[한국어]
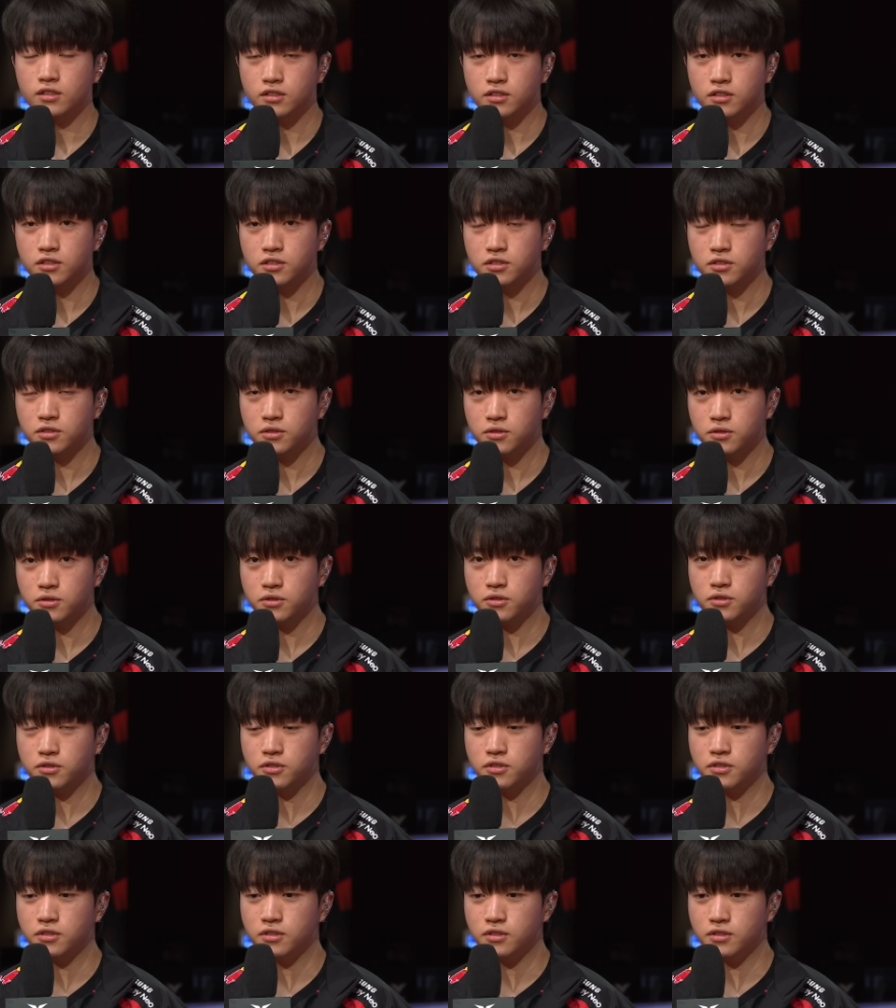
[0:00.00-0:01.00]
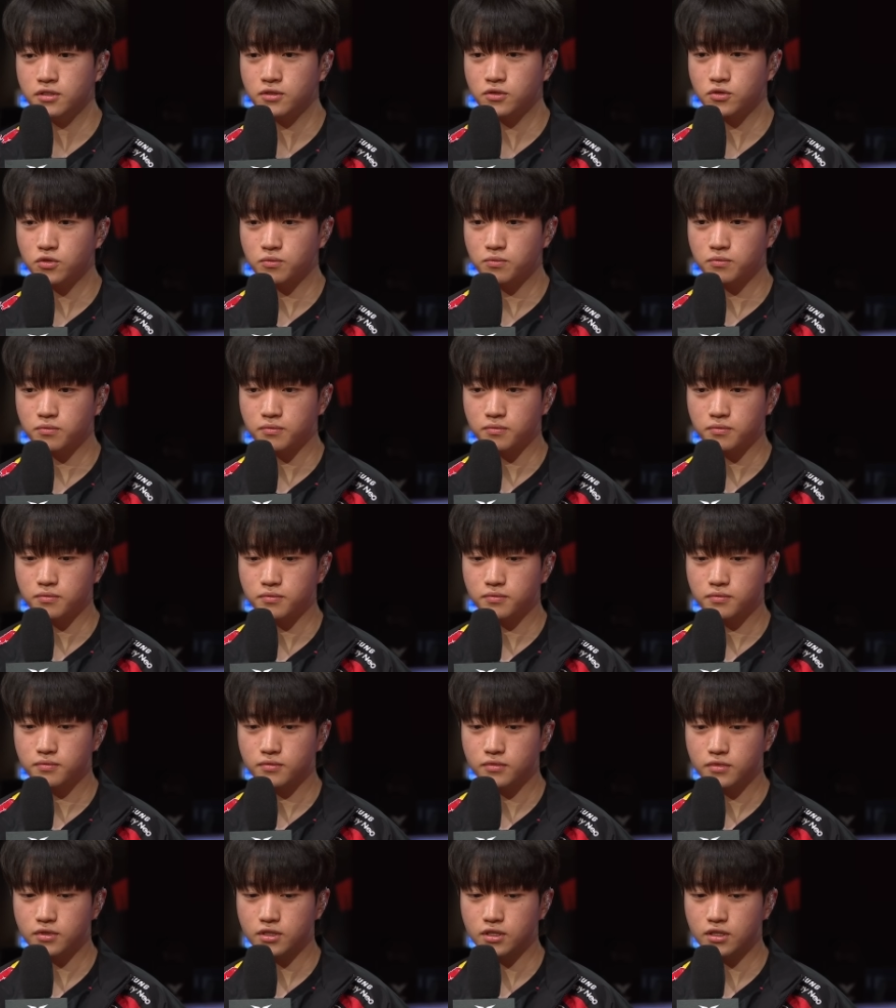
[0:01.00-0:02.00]
일단 이지리얼을 좀
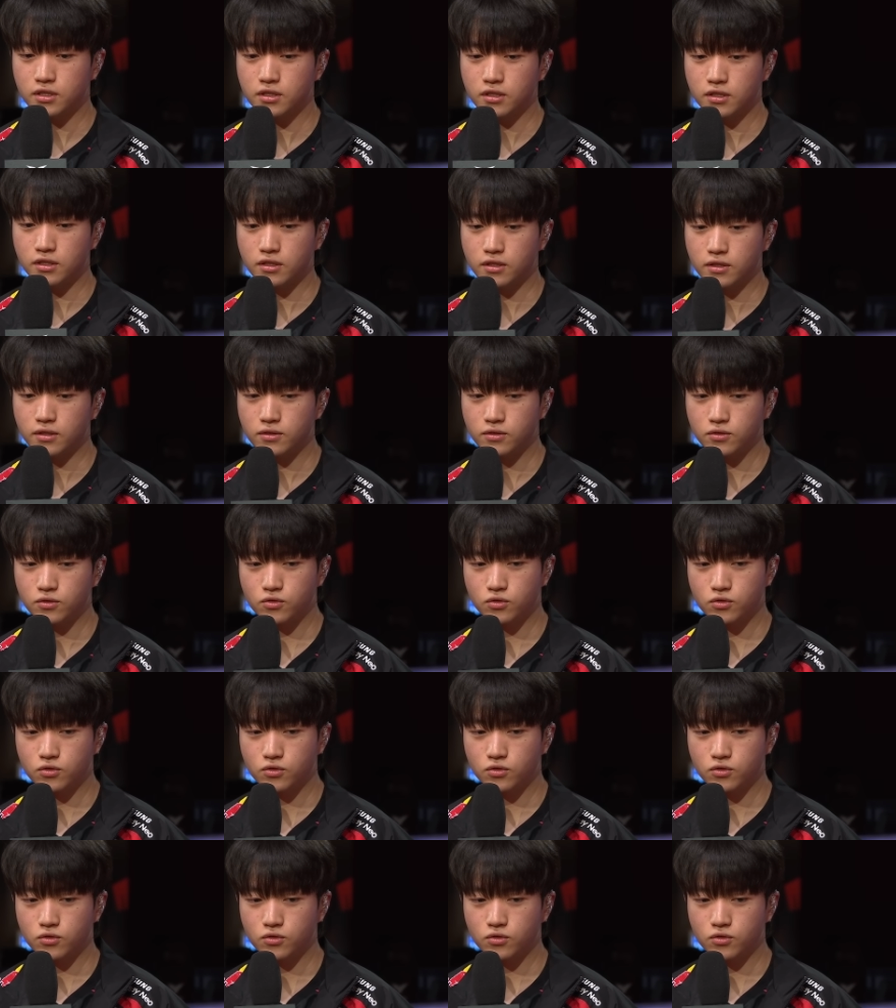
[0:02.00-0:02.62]
이제